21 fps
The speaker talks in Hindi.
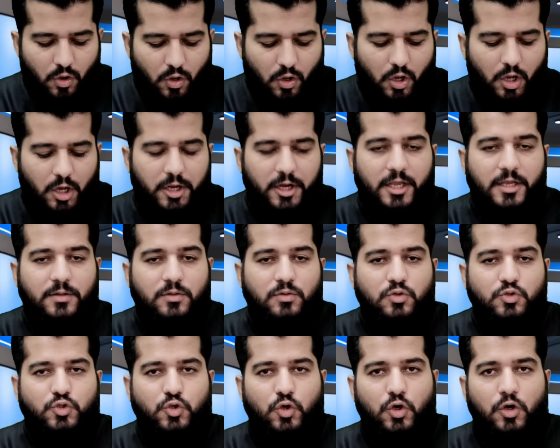और
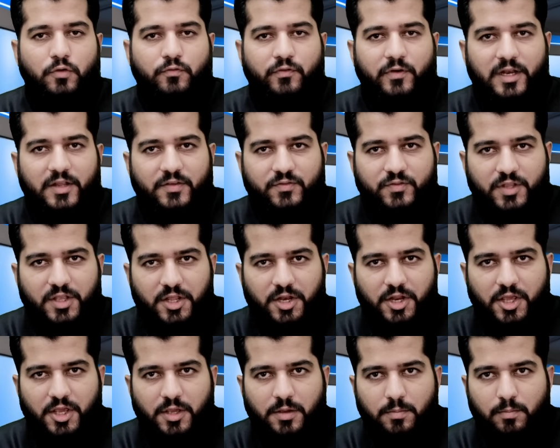जो
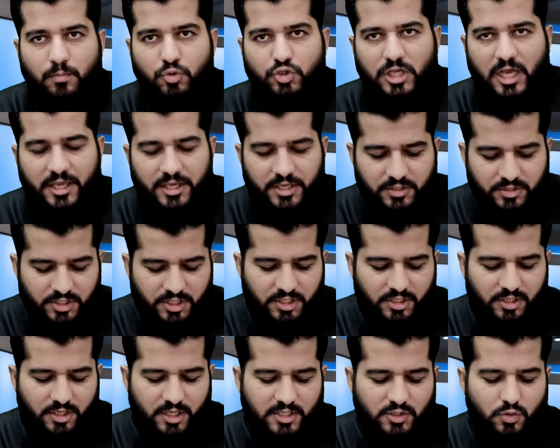फ़लस्तनी
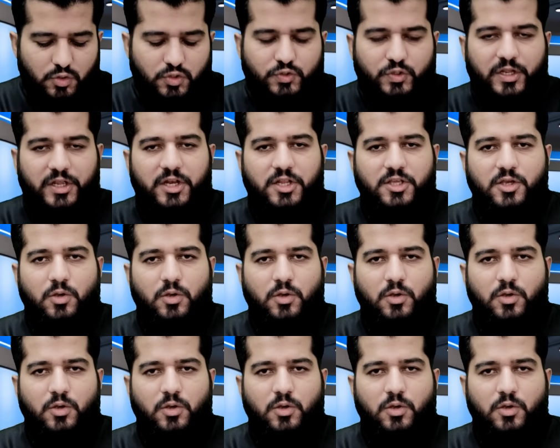मुजाहिदीन ने जो इसराइली